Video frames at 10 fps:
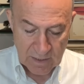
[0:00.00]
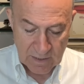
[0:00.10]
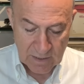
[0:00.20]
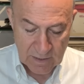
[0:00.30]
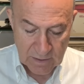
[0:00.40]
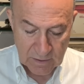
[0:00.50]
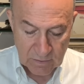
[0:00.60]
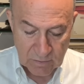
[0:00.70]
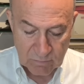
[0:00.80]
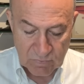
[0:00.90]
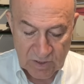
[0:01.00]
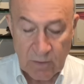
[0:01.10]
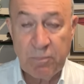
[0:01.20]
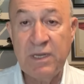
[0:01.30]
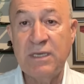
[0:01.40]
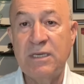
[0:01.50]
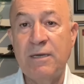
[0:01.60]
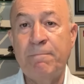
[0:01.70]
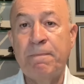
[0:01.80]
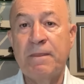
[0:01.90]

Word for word: E, driplingi